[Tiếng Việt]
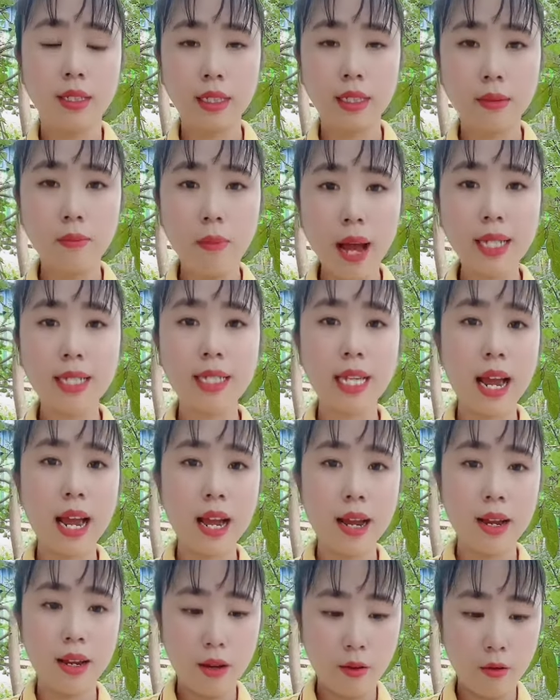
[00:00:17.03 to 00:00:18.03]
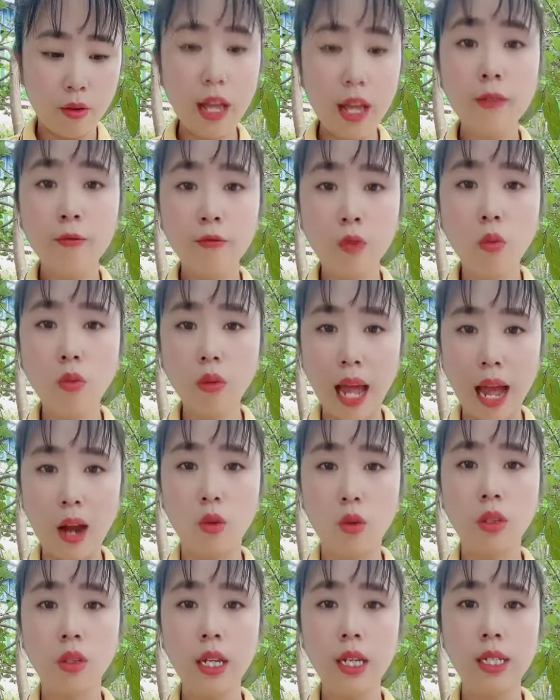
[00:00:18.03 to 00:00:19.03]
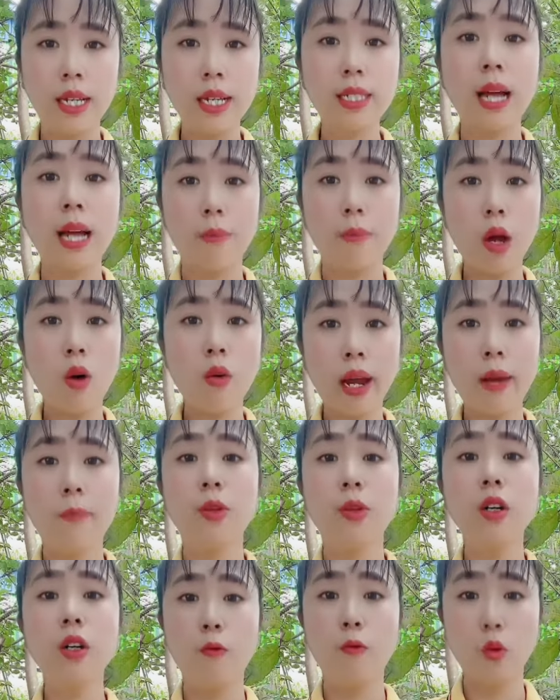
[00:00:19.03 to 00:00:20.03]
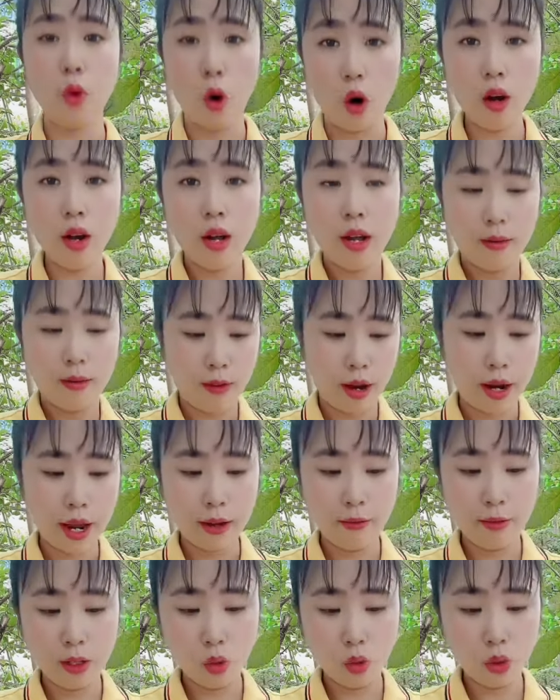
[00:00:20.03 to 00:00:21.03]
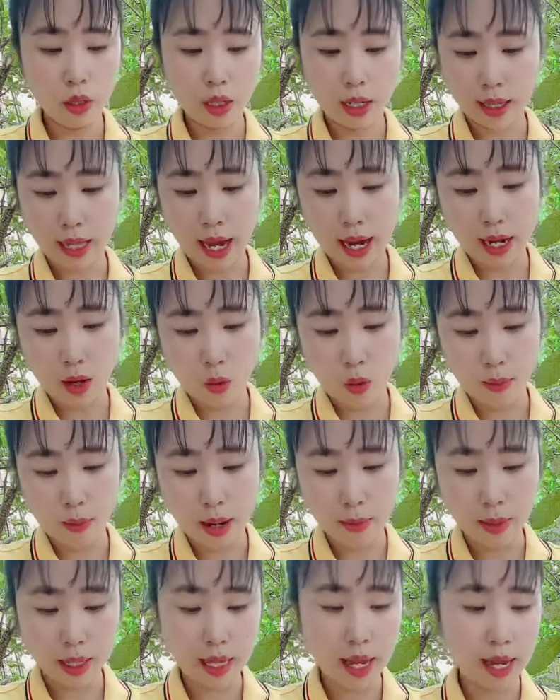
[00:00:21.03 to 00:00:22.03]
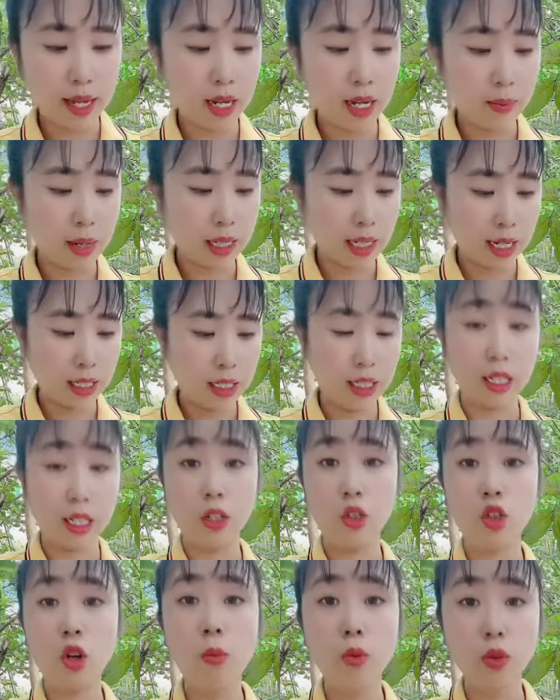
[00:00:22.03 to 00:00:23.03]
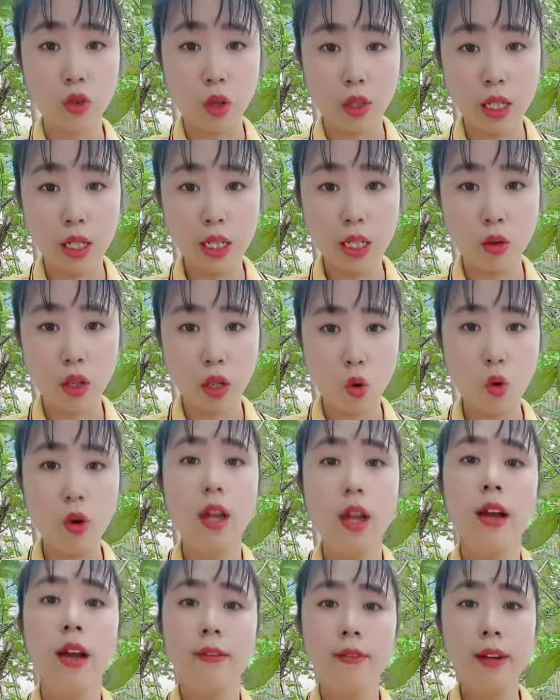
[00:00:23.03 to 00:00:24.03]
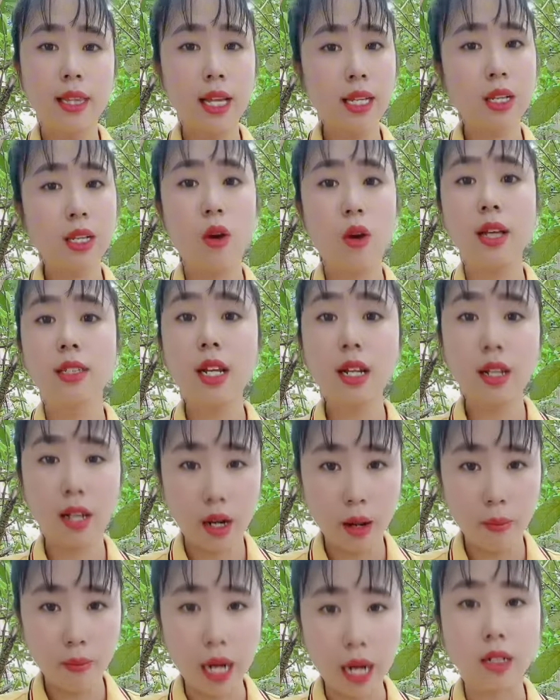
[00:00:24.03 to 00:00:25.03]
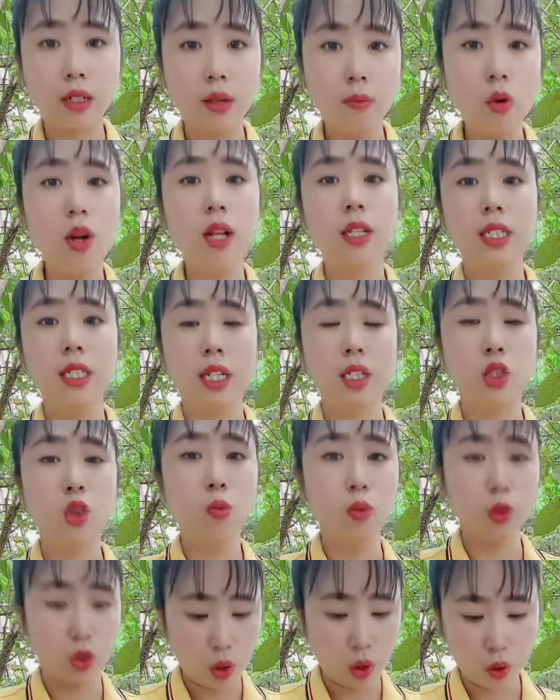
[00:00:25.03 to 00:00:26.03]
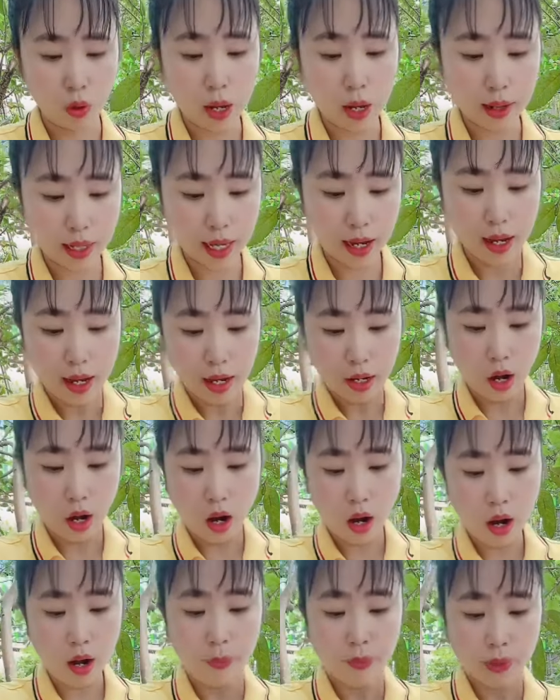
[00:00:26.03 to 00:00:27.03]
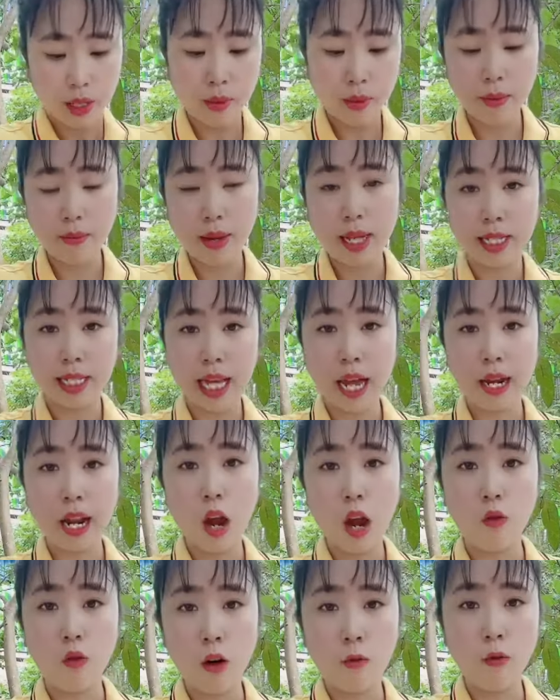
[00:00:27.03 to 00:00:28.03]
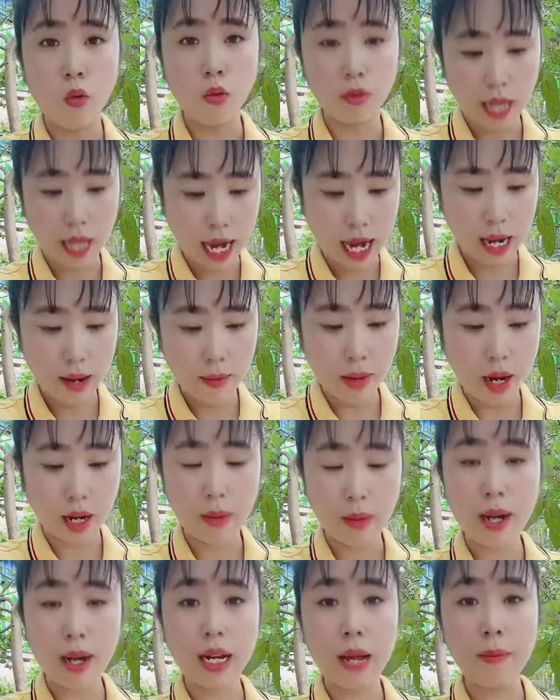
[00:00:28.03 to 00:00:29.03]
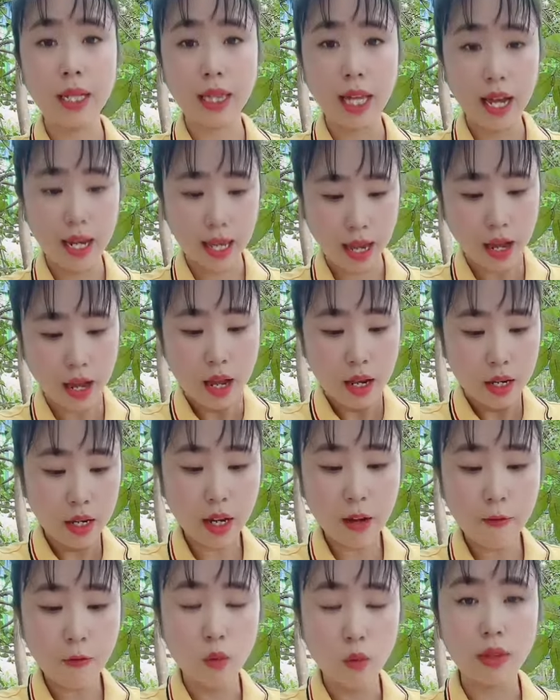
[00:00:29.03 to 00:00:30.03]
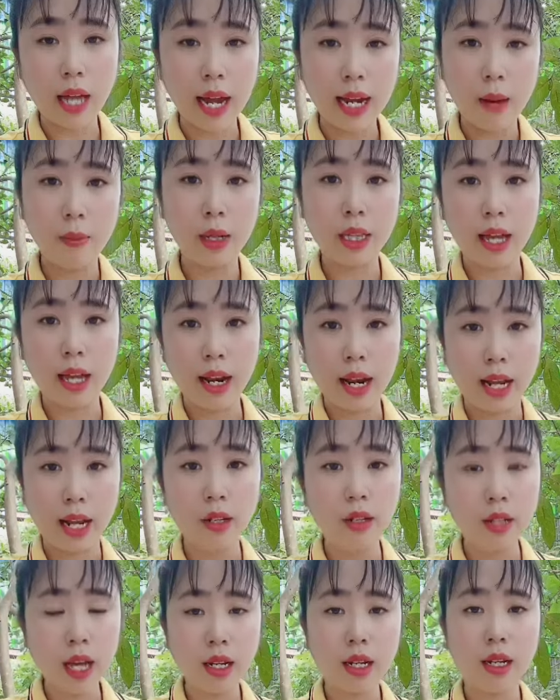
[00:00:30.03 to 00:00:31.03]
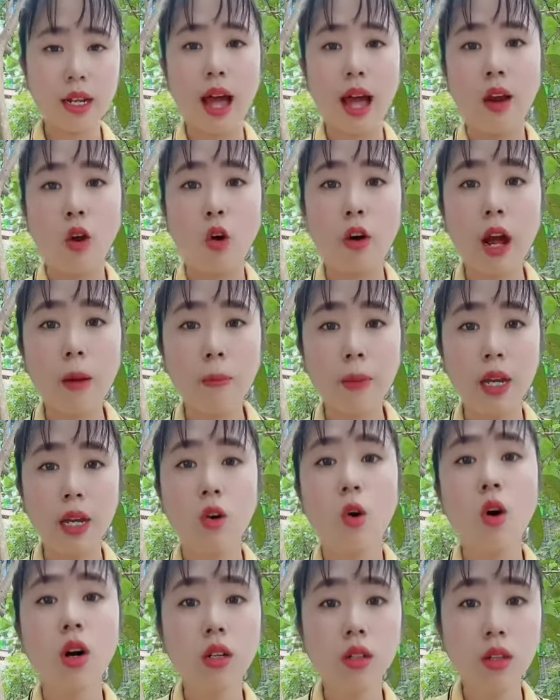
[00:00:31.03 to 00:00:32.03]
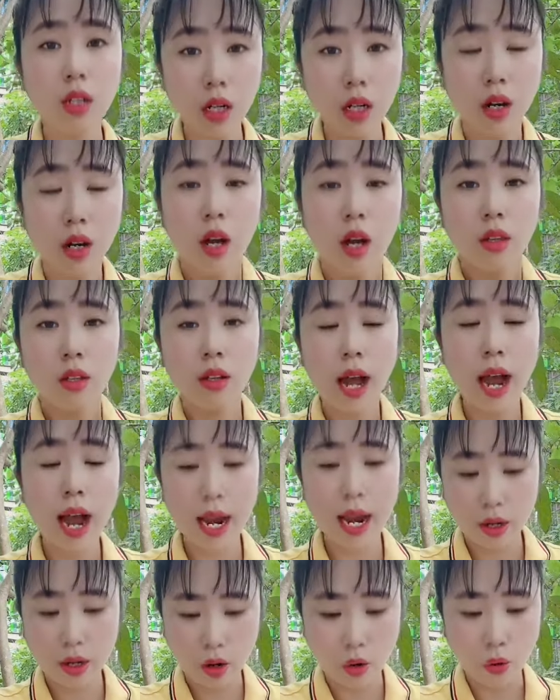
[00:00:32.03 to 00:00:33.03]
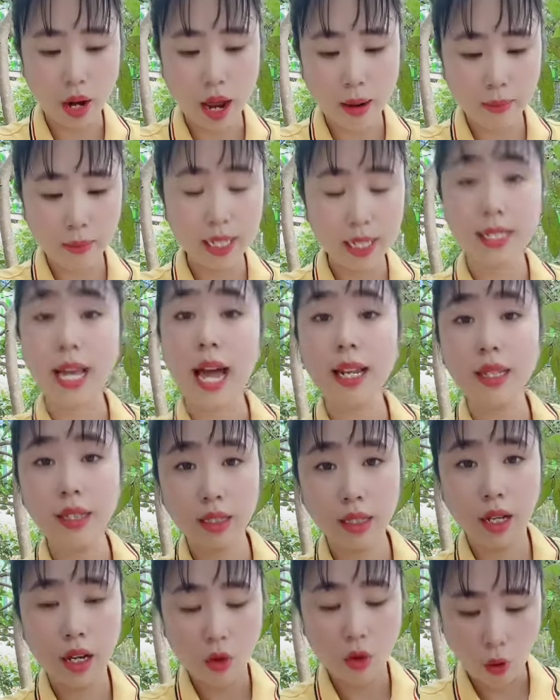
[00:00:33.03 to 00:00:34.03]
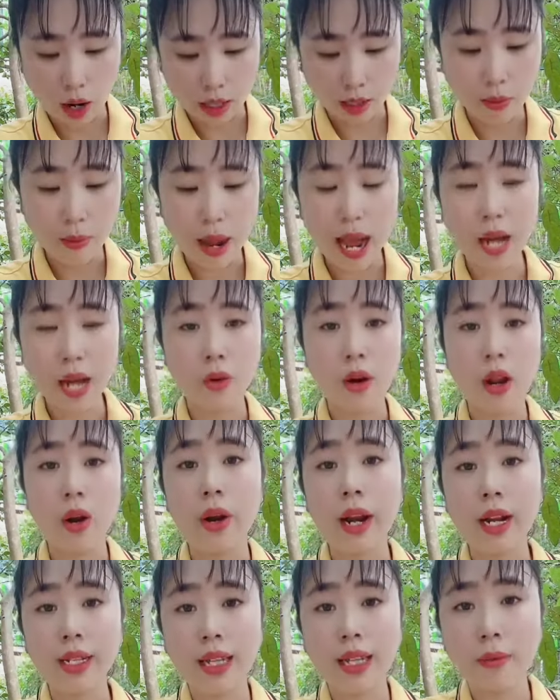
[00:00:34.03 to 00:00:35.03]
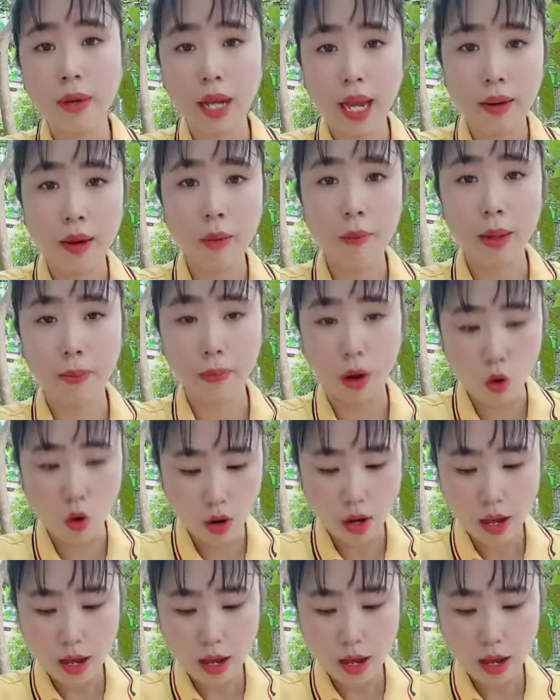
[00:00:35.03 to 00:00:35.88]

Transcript: massage lên vùng nào thì sẽ giảm đau ngay lập tức ở vùng đó và đây ví dụ như cái tay này của em đang bị tê nhá các bác nhá chỉ cần cho một giọt tinh dầu ra thôi vì tinh dầu này rất là đậm đặc nên mỗi lần chỉ cần dùng một giọt thôi các bác nhá đó các bác massage đều vào vùng tay mà các bác đang bị tê nhá những cái vùng tay đang bị tê này thứ nhất là nó đang bị co cứng cơ thứ hai là nó đang bị giãn hoặc thứ ba đó là nó đang tắc nghẽn mạch máu máu